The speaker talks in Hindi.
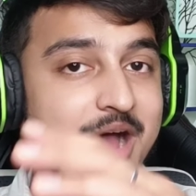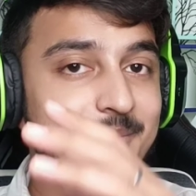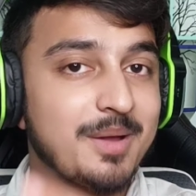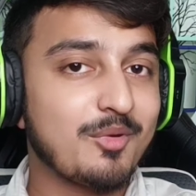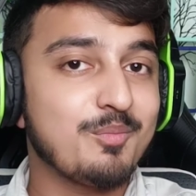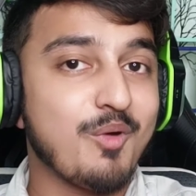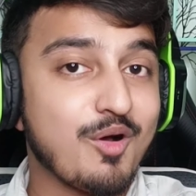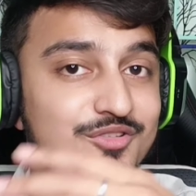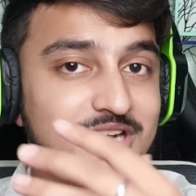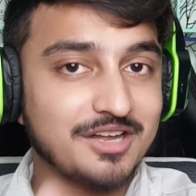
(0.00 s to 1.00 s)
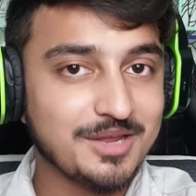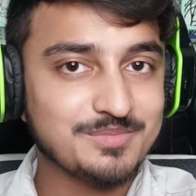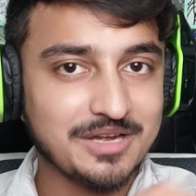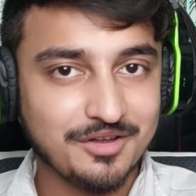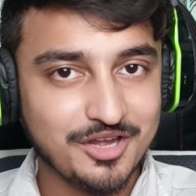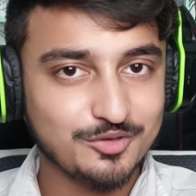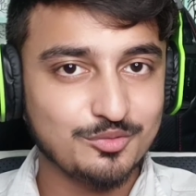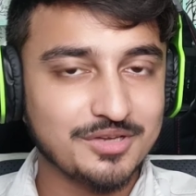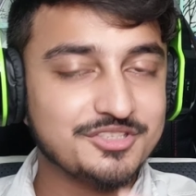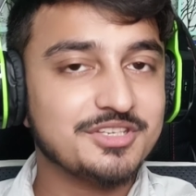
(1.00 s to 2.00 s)
मैं आपको बहुत सारा टिप्स एंड ट्रिक
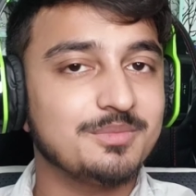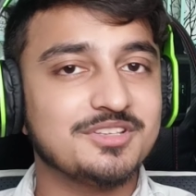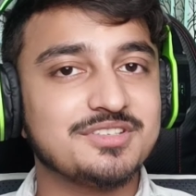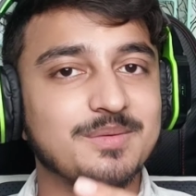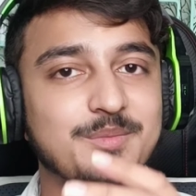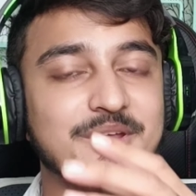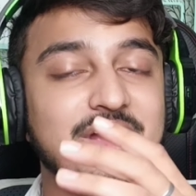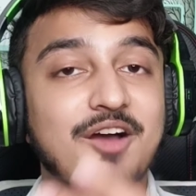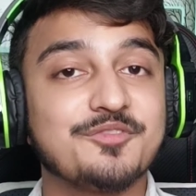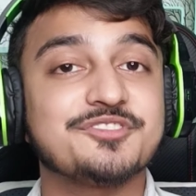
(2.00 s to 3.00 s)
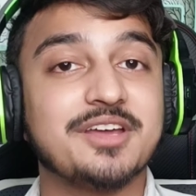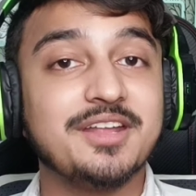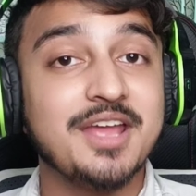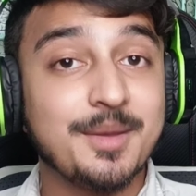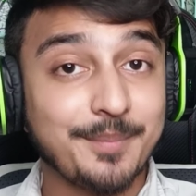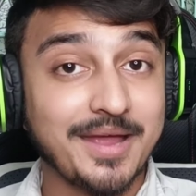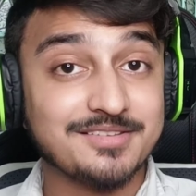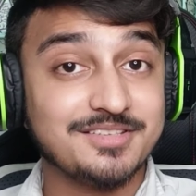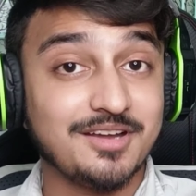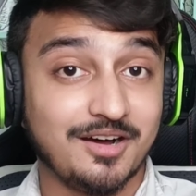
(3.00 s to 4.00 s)
दूंगा जिसकी मदद से आप जब काफ़ी सारे
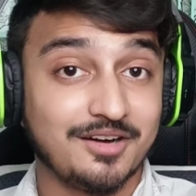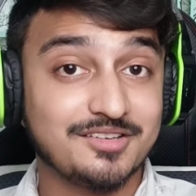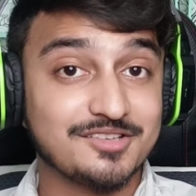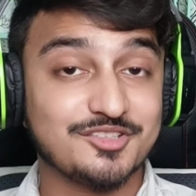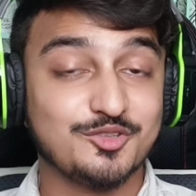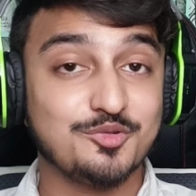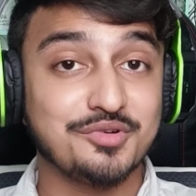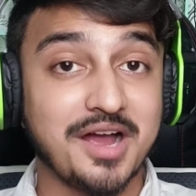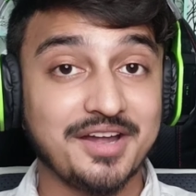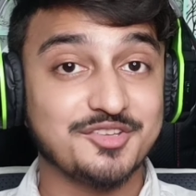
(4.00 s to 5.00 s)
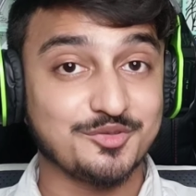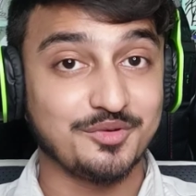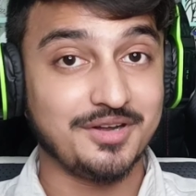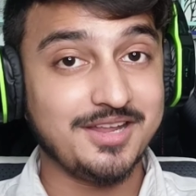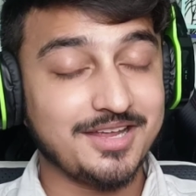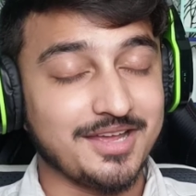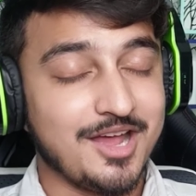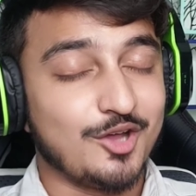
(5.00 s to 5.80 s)
पैसे अर्न कर सकता हूँ गाने सुनकर ठीक है